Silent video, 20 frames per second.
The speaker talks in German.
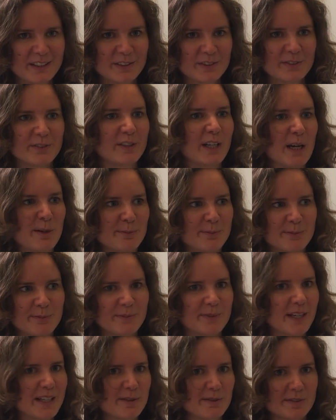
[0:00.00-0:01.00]
und haben
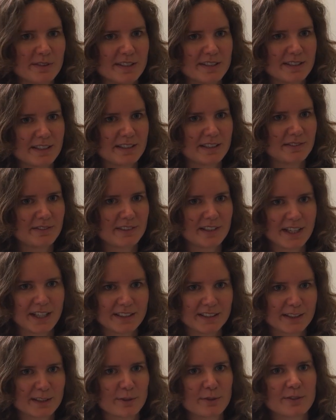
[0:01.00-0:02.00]
also eine
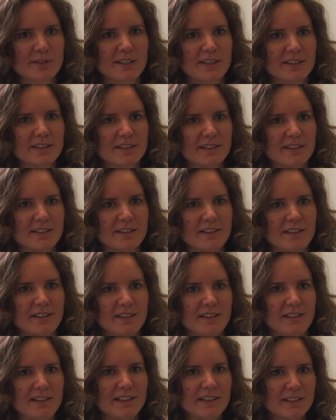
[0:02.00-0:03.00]
signifikant reduzierte
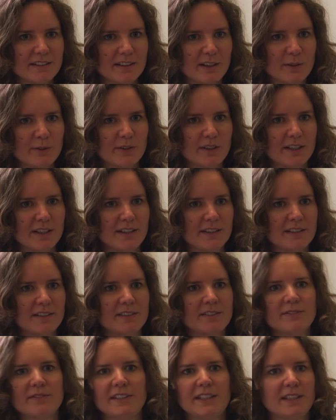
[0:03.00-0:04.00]

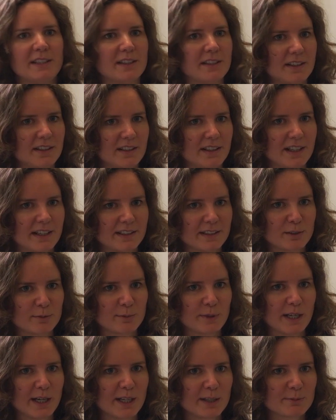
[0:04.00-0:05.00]
Liegedauer, weniger lange
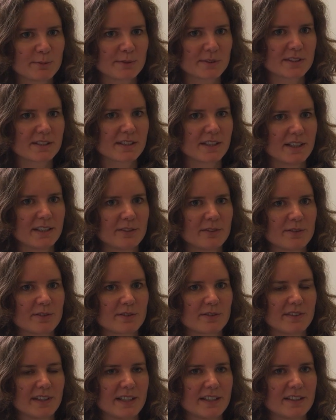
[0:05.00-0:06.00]
Beatmungszeit und
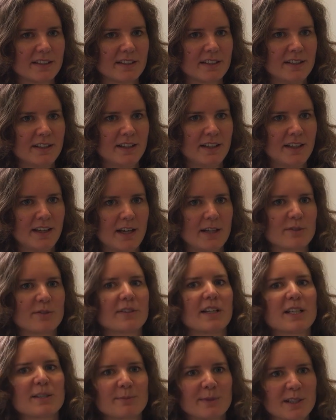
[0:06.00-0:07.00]
so weiter. Also
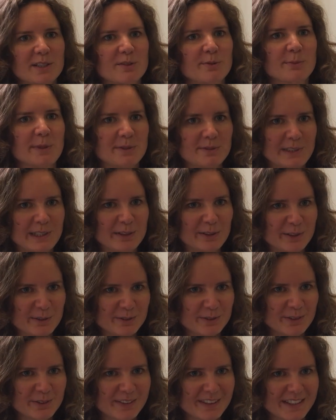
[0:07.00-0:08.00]
das macht schon mal viel
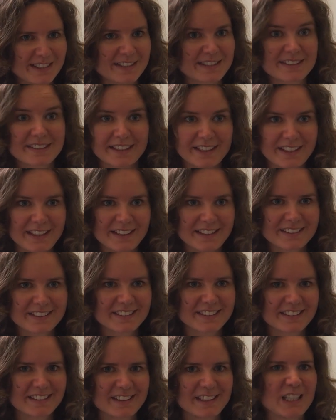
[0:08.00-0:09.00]
Hoffnung, dass es geht.
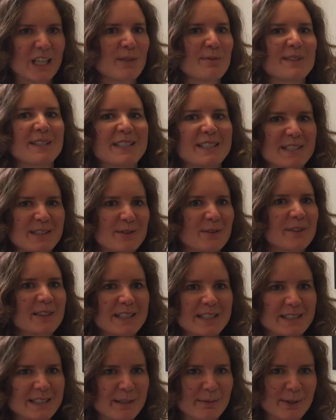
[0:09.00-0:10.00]
Ich habe es jetzt noch
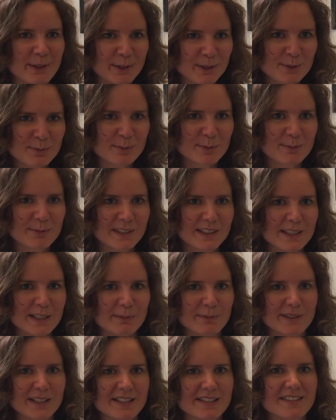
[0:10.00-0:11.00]
nicht selber ausprobiert,
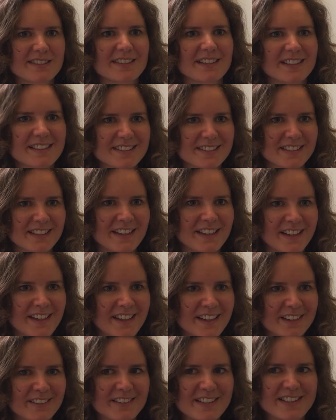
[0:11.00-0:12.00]
aber das ist jetzt
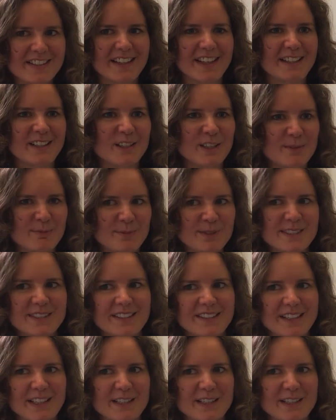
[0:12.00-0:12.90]
quasi ein, ein bisschen